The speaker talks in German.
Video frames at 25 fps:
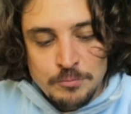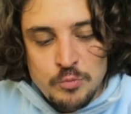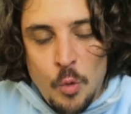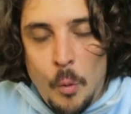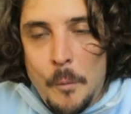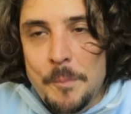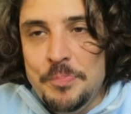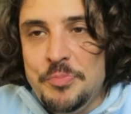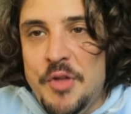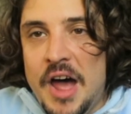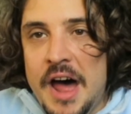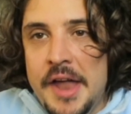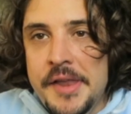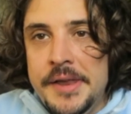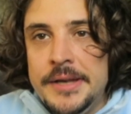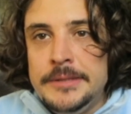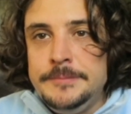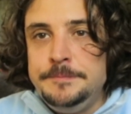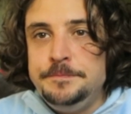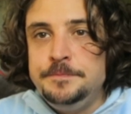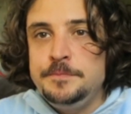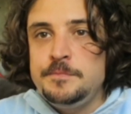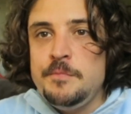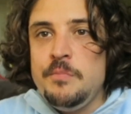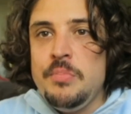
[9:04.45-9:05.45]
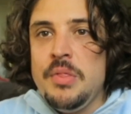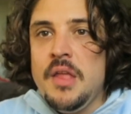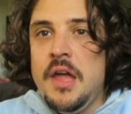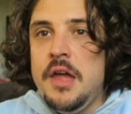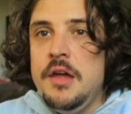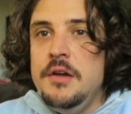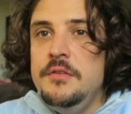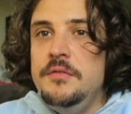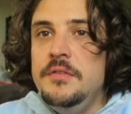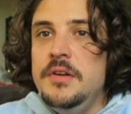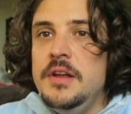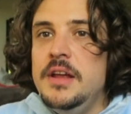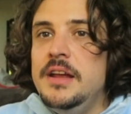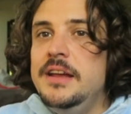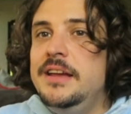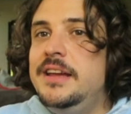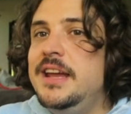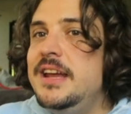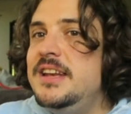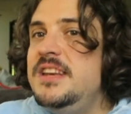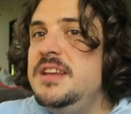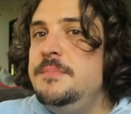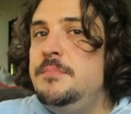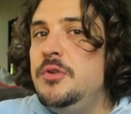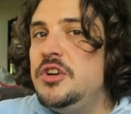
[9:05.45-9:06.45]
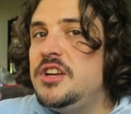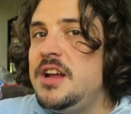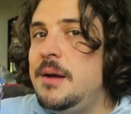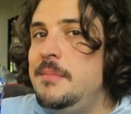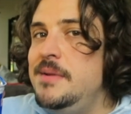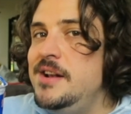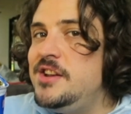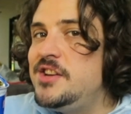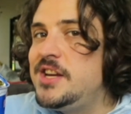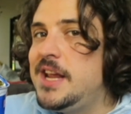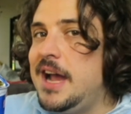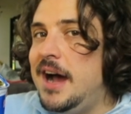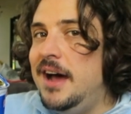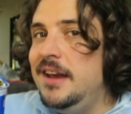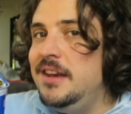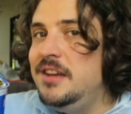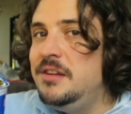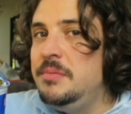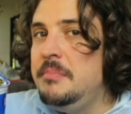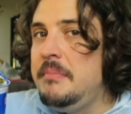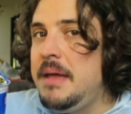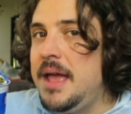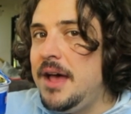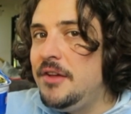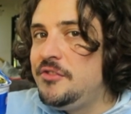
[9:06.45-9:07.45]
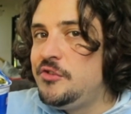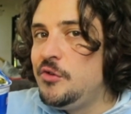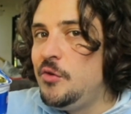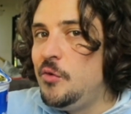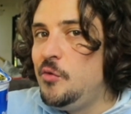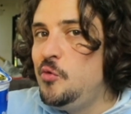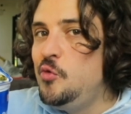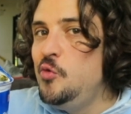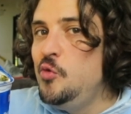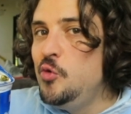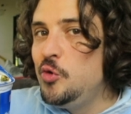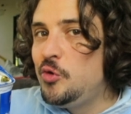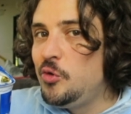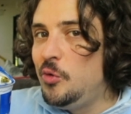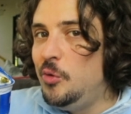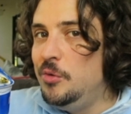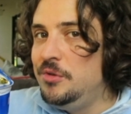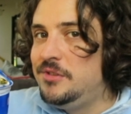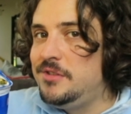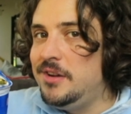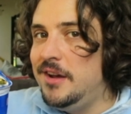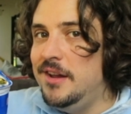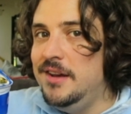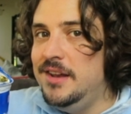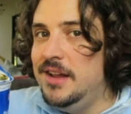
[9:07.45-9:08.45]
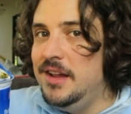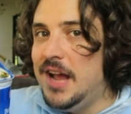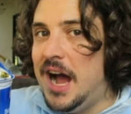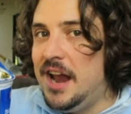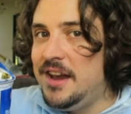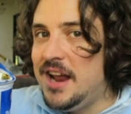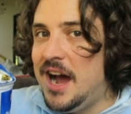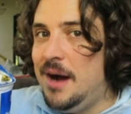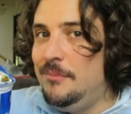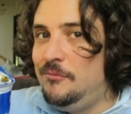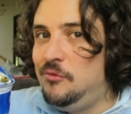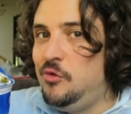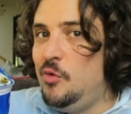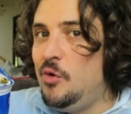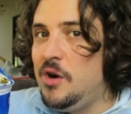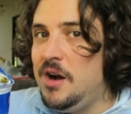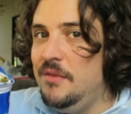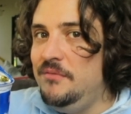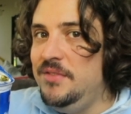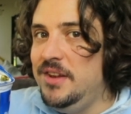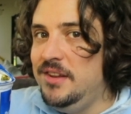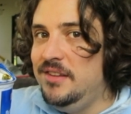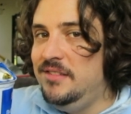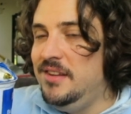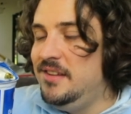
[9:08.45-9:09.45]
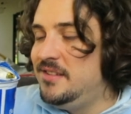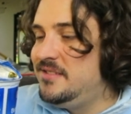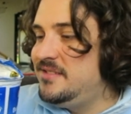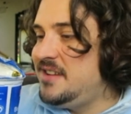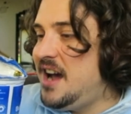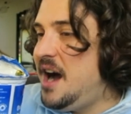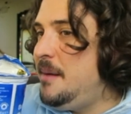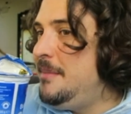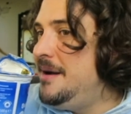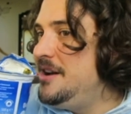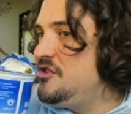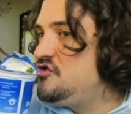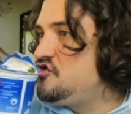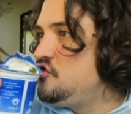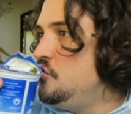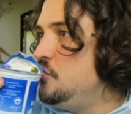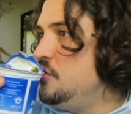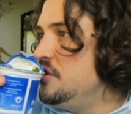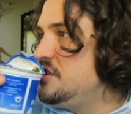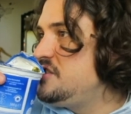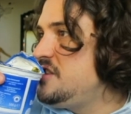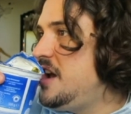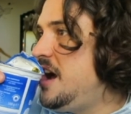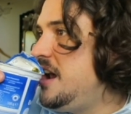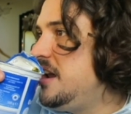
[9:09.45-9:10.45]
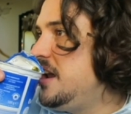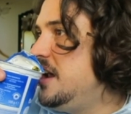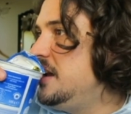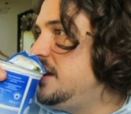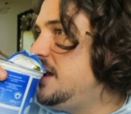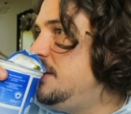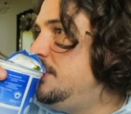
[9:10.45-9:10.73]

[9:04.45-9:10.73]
Und dann geht die Buttermilch gar nicht mehr so gut runter in die Adamflora, wie sie es damals schon getan hat.